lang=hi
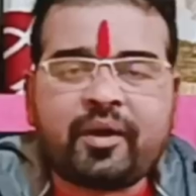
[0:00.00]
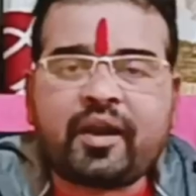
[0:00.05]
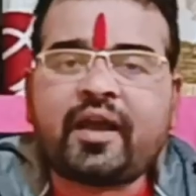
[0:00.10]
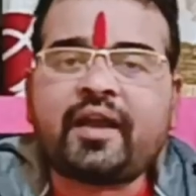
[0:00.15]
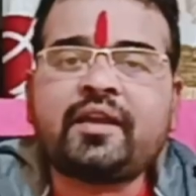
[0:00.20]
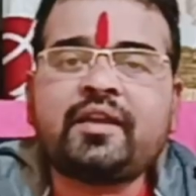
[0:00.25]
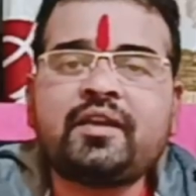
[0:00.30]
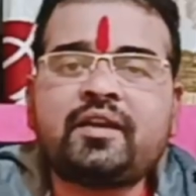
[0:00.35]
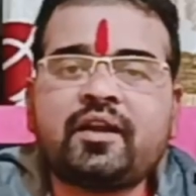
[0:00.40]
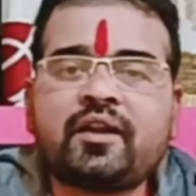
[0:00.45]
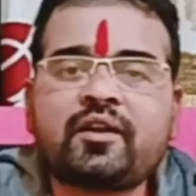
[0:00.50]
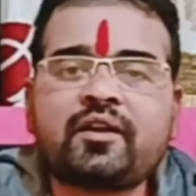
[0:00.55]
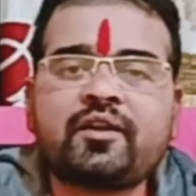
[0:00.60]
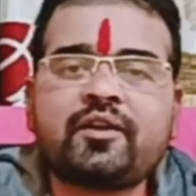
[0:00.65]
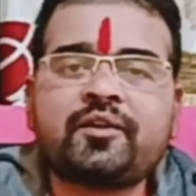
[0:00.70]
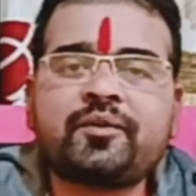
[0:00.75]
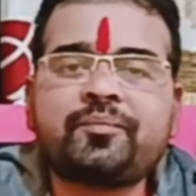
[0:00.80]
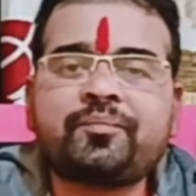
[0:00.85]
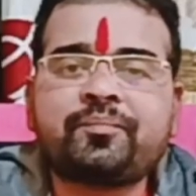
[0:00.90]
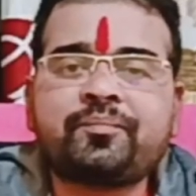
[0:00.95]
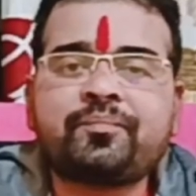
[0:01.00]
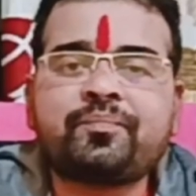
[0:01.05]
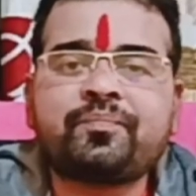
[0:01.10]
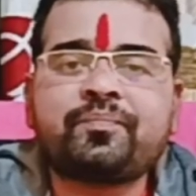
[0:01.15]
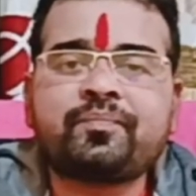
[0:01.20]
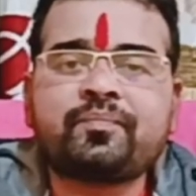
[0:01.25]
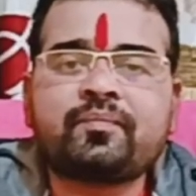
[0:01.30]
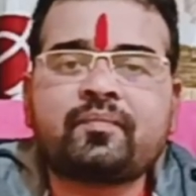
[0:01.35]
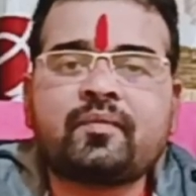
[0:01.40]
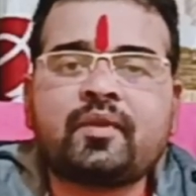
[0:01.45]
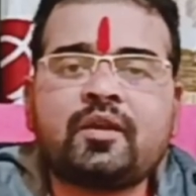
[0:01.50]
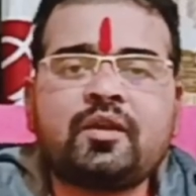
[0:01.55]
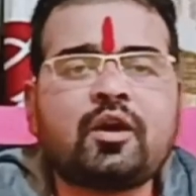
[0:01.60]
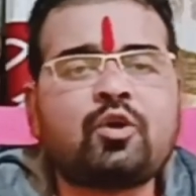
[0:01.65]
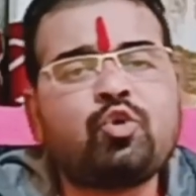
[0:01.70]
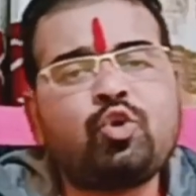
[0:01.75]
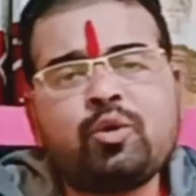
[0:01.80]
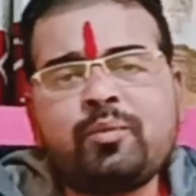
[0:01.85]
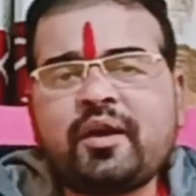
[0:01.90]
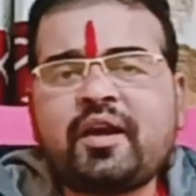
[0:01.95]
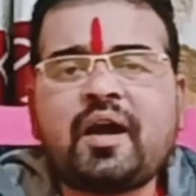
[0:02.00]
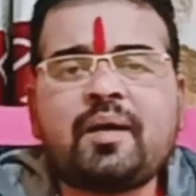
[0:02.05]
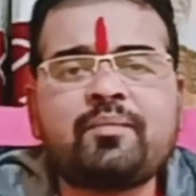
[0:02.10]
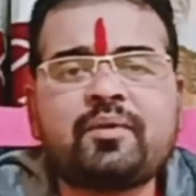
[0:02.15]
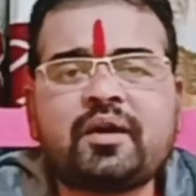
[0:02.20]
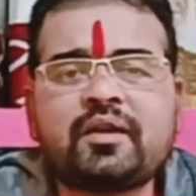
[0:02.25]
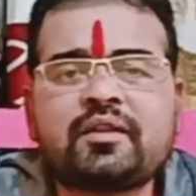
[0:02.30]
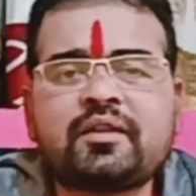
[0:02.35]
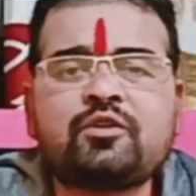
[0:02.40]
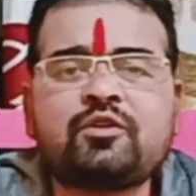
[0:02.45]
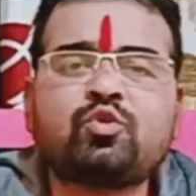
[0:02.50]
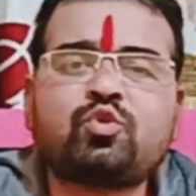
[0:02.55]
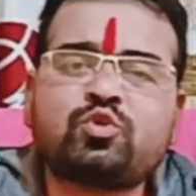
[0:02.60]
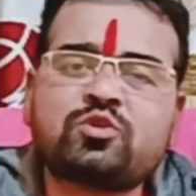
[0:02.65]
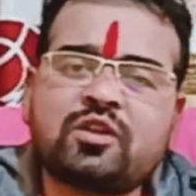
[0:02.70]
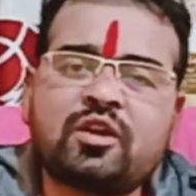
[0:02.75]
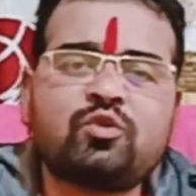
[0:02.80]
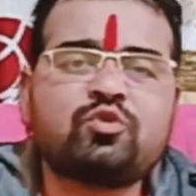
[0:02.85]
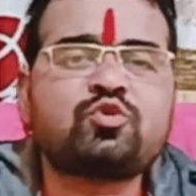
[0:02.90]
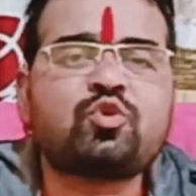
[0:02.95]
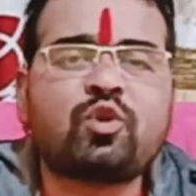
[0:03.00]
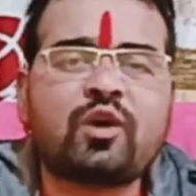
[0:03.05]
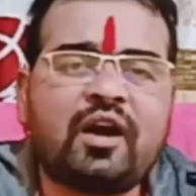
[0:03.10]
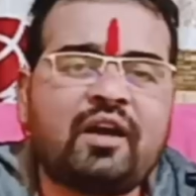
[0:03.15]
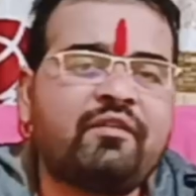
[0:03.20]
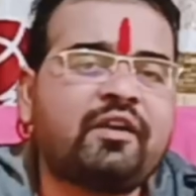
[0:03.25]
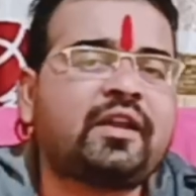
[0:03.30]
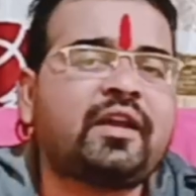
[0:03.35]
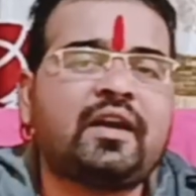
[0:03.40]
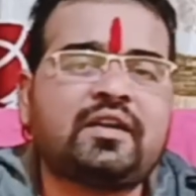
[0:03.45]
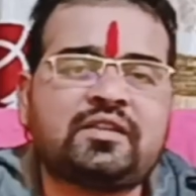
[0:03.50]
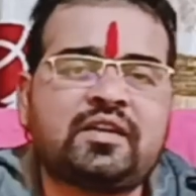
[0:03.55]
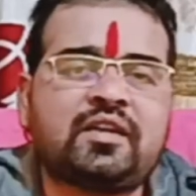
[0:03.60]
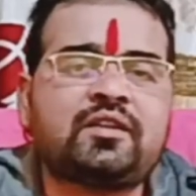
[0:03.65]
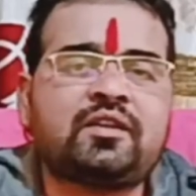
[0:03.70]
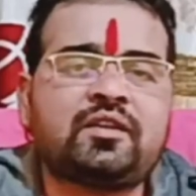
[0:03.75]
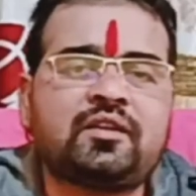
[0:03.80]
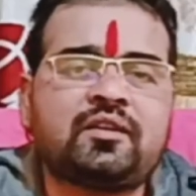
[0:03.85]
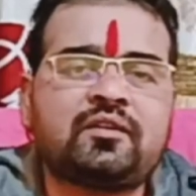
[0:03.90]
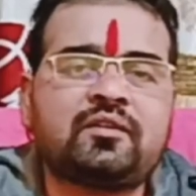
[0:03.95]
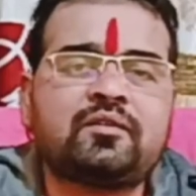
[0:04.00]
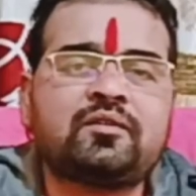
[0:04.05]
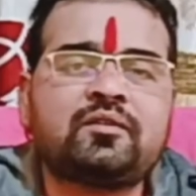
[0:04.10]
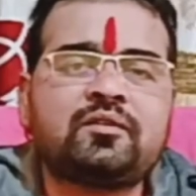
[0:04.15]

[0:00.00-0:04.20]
पढ़ाई नहीं कर रहे हैं या कोई भी काम करते हैं तो कुछ ना कुछ रुकावटें आ जाती हैं